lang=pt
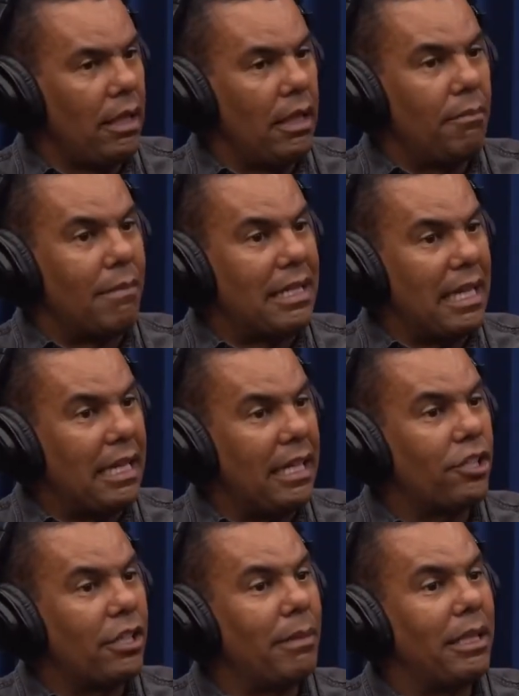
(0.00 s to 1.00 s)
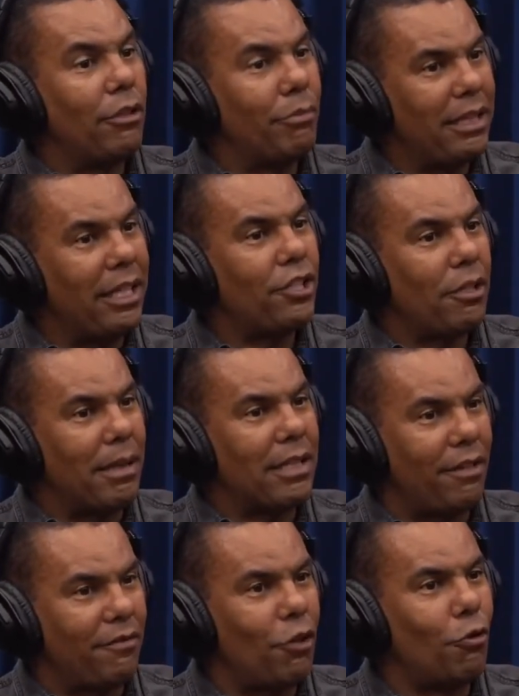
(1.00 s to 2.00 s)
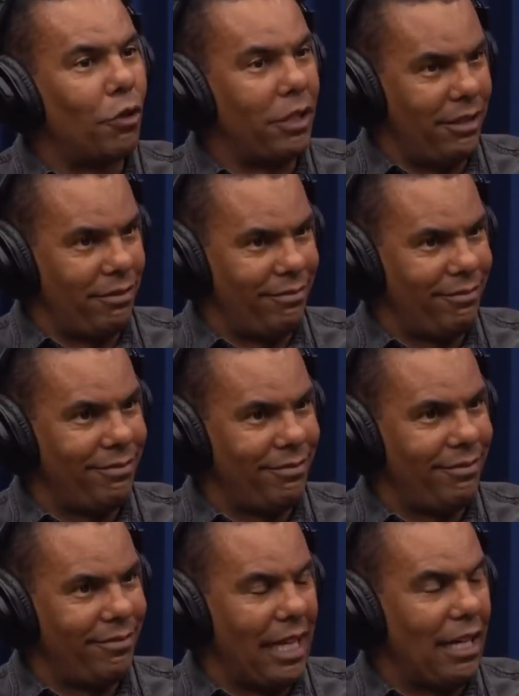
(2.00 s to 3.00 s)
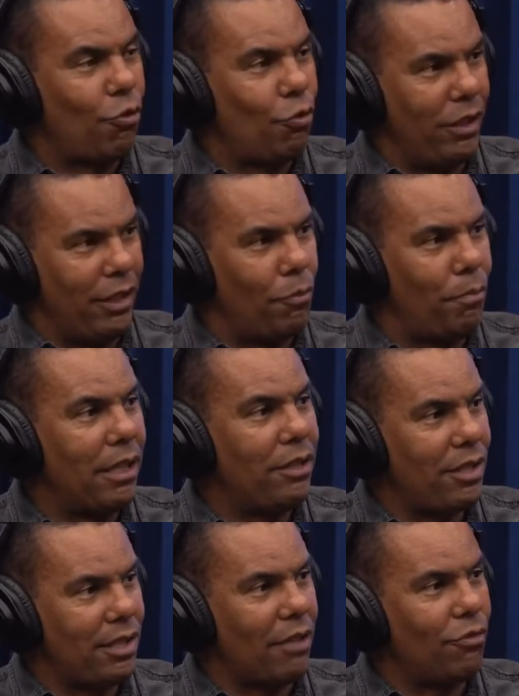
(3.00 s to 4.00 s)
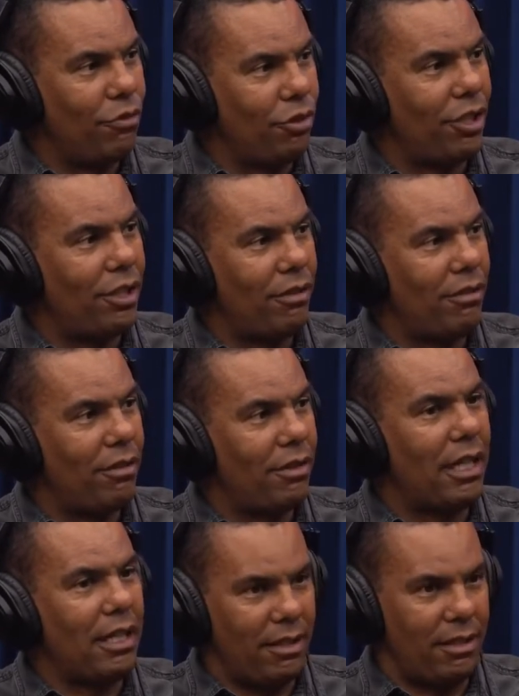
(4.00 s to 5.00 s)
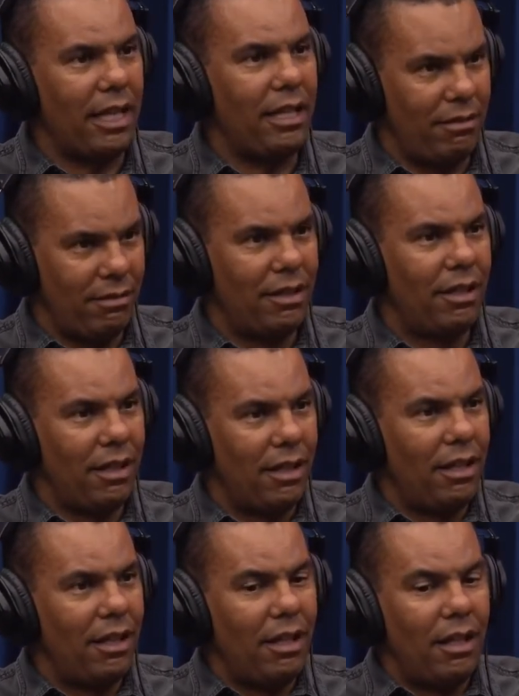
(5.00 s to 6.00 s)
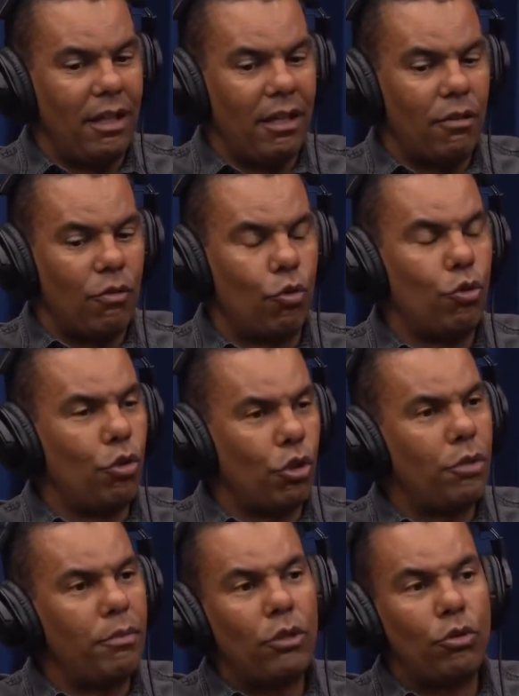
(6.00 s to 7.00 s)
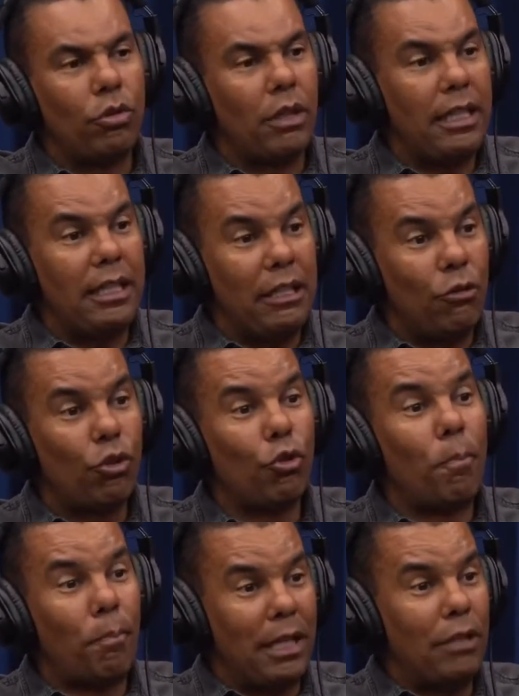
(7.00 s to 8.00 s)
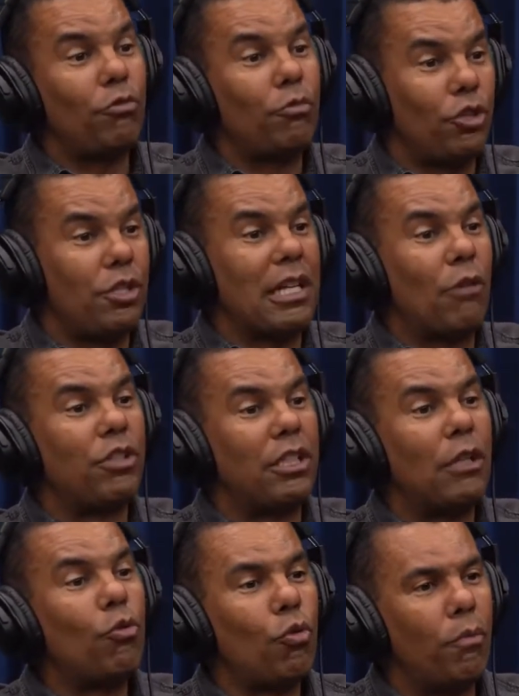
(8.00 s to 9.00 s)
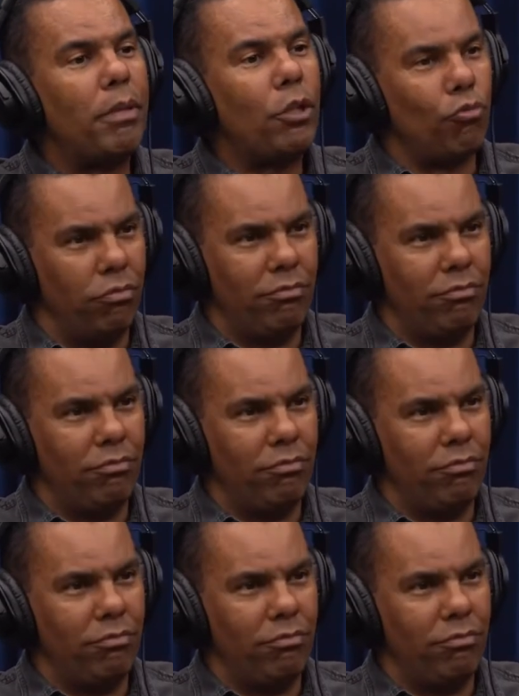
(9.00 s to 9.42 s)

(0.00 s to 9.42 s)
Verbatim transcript: Mas a igreja também não me deixa passar vergonha. Ela cuida. O plano de saúde que eles têm cuidou de mim tudo ali. E o que o plano de saúde não cobriu,